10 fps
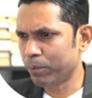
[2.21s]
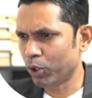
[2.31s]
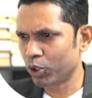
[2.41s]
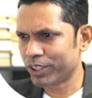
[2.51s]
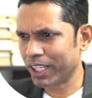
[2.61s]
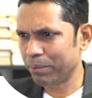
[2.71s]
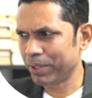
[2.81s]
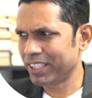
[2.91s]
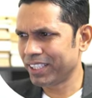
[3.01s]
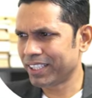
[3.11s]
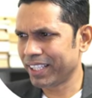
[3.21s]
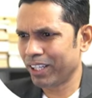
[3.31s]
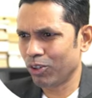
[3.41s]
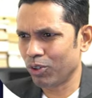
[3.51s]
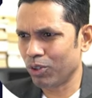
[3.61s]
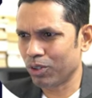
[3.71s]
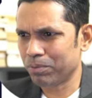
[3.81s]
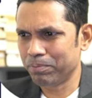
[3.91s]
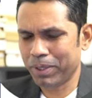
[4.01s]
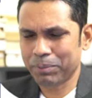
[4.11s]
बहुत सारे पेजेस है और
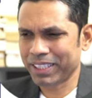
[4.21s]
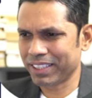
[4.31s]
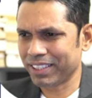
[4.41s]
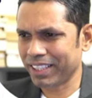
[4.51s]
मेरे पास इतना